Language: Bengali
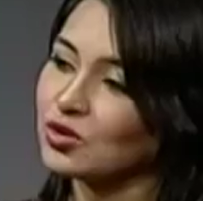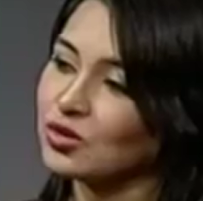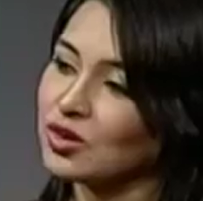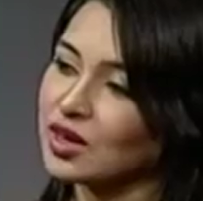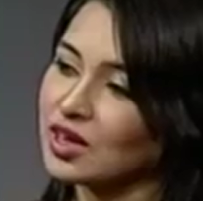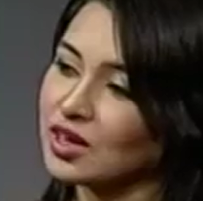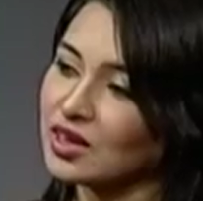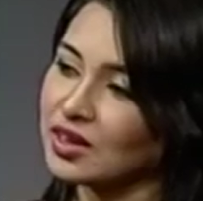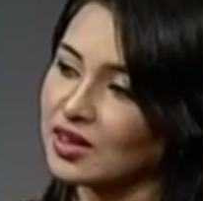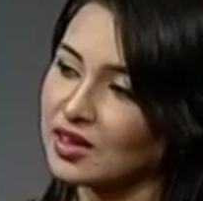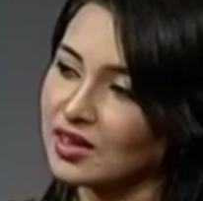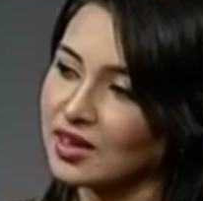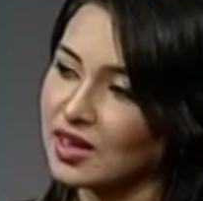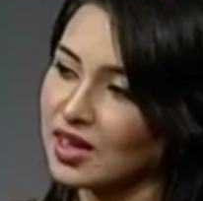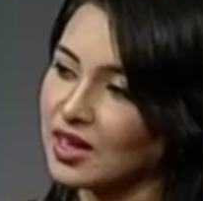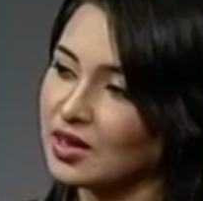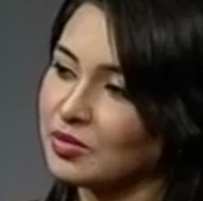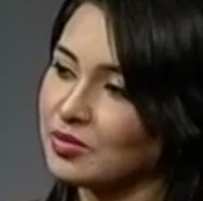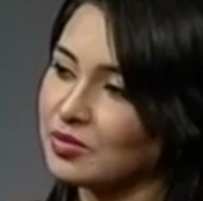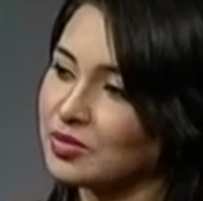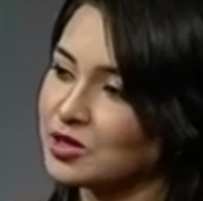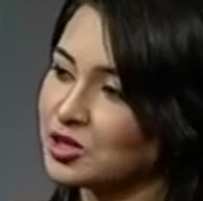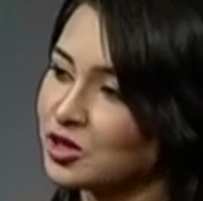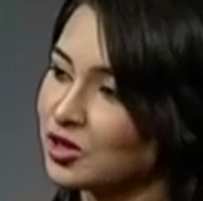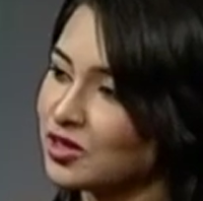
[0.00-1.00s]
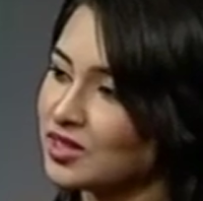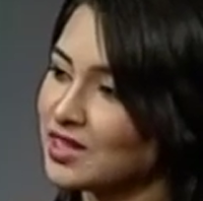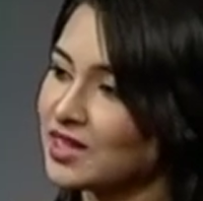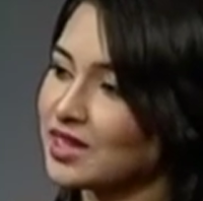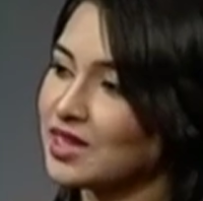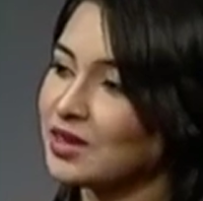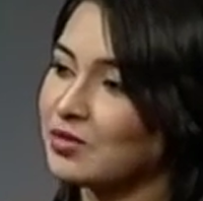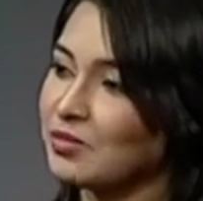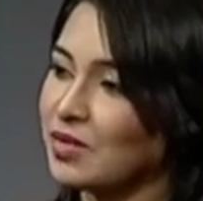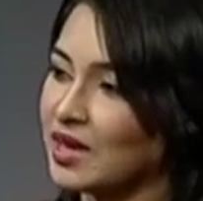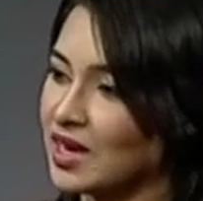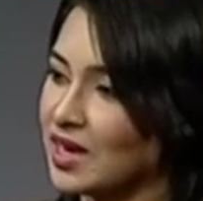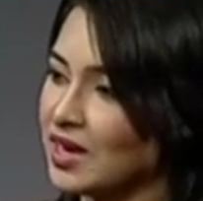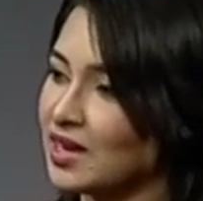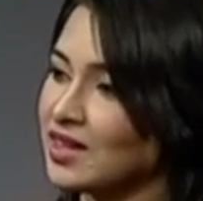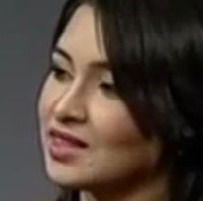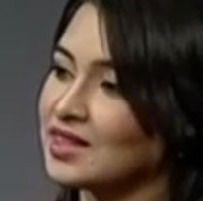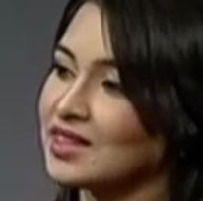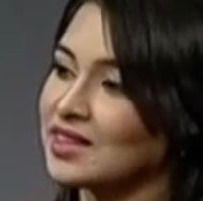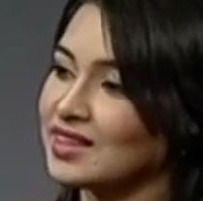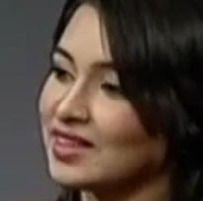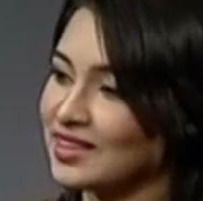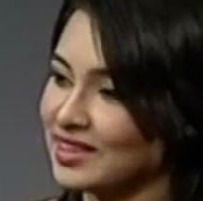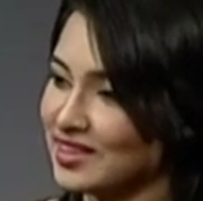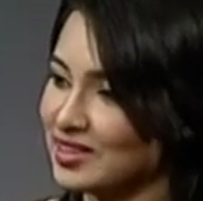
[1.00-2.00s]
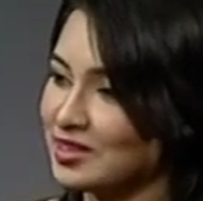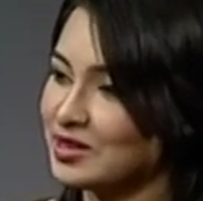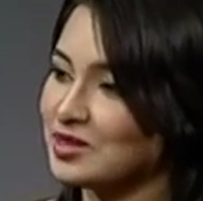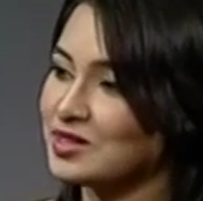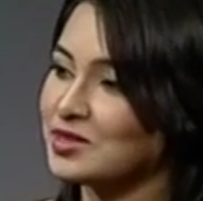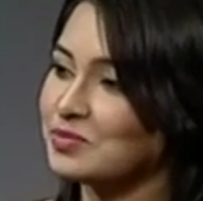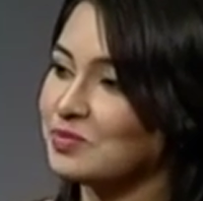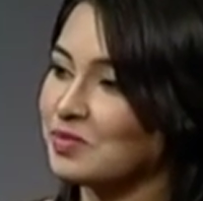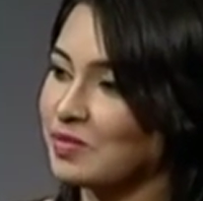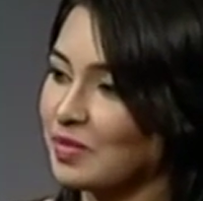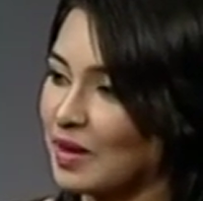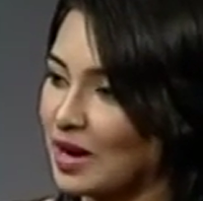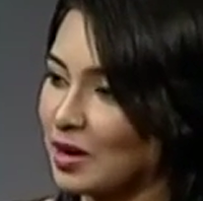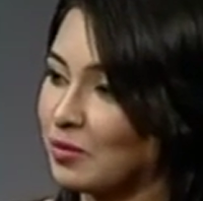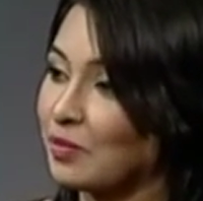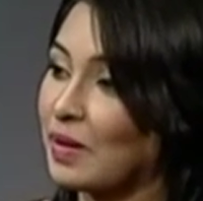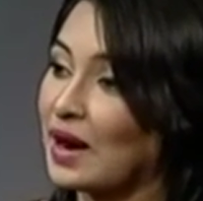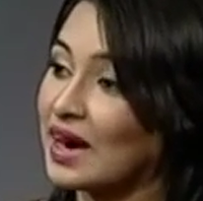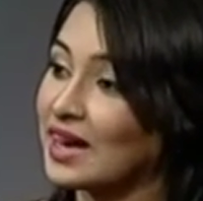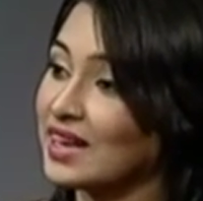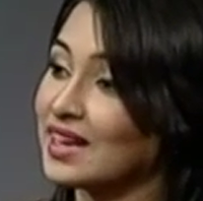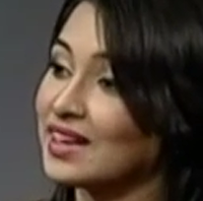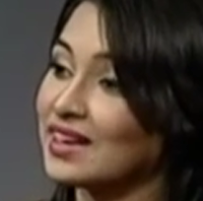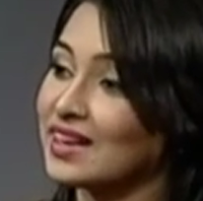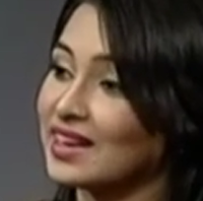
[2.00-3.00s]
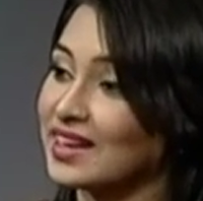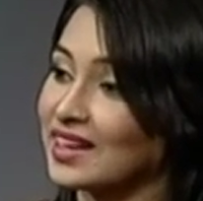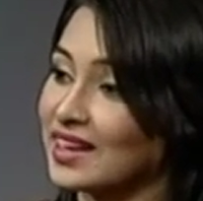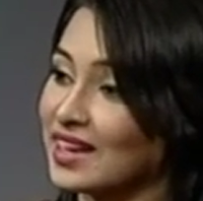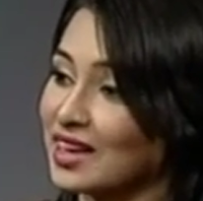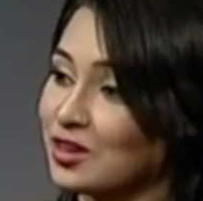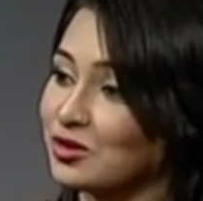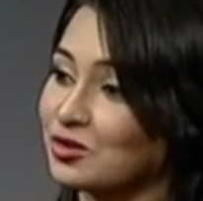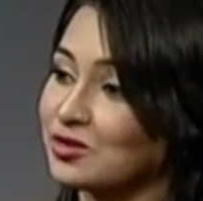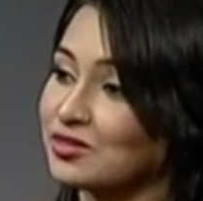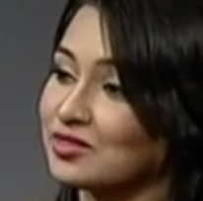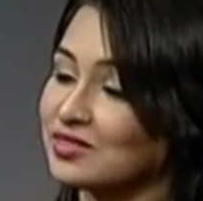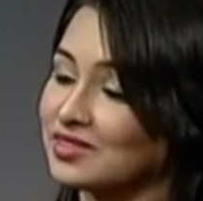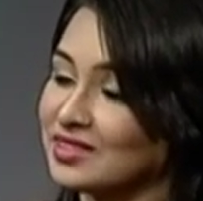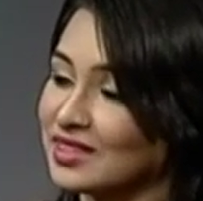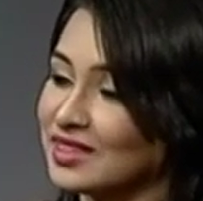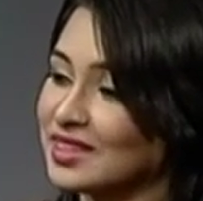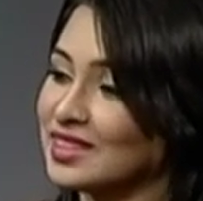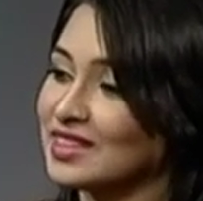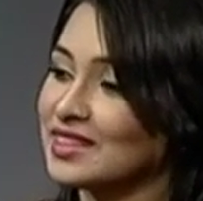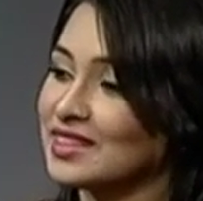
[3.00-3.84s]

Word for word: যায় ওরা এই জিনিসগুলো খেতে ইচ্ছা করে পারেন না কারণ হ্যাঁ,